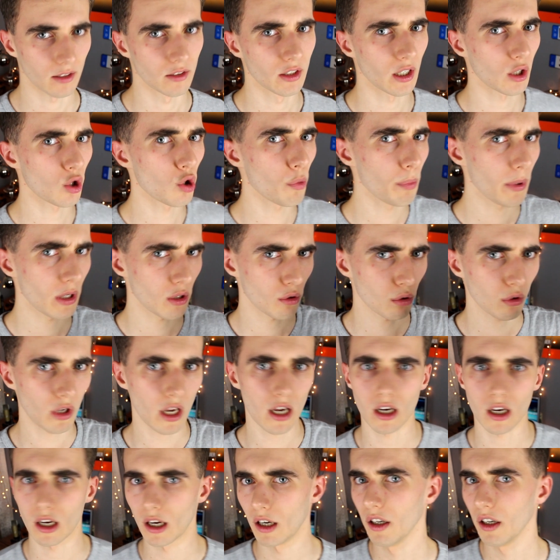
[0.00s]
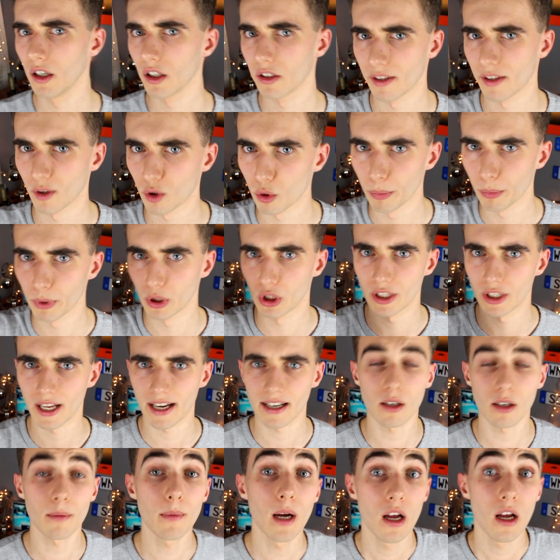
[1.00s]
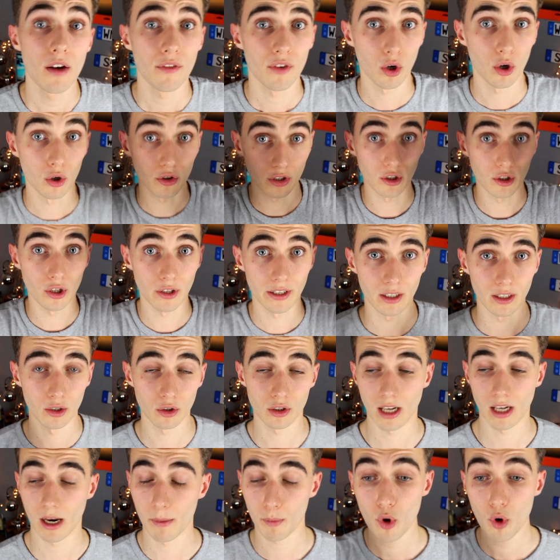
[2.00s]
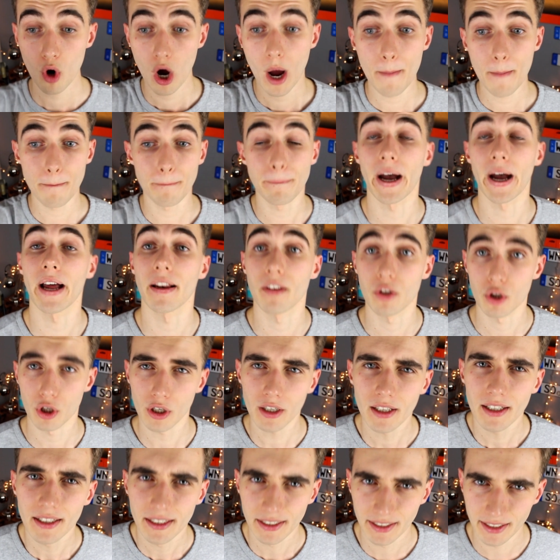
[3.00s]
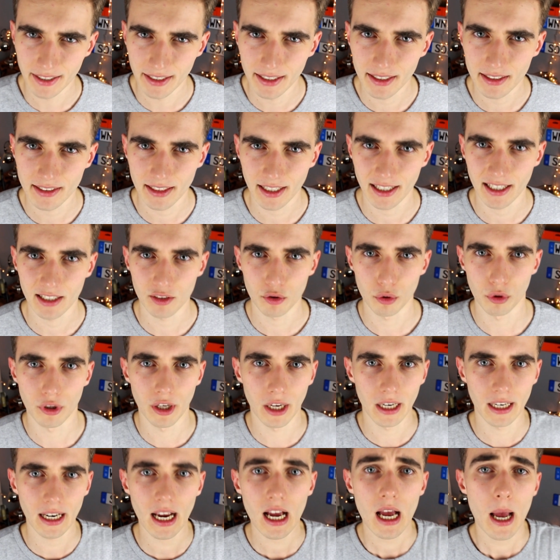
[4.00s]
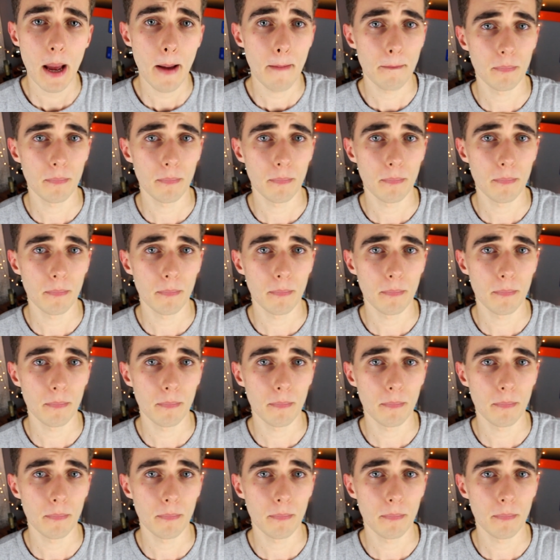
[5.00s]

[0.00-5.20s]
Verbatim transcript: Chcę kupić sukienkę, chcę kupić taką, wchodzę do tego sklepu, patrzę i jest taka sukienka,